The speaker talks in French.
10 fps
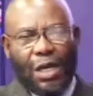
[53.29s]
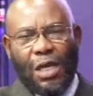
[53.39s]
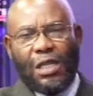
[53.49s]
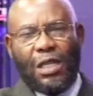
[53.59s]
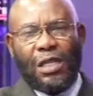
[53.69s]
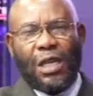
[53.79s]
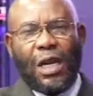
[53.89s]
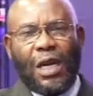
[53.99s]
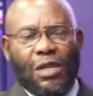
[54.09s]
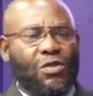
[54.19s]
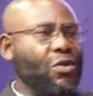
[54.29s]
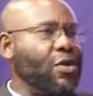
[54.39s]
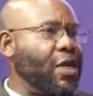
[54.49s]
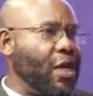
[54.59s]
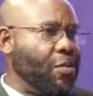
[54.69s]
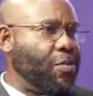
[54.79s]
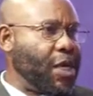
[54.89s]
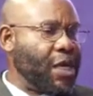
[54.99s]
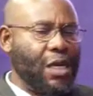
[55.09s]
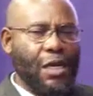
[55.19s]
Ici, c'est la nation qui est en
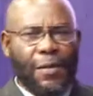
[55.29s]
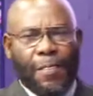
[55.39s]
péril.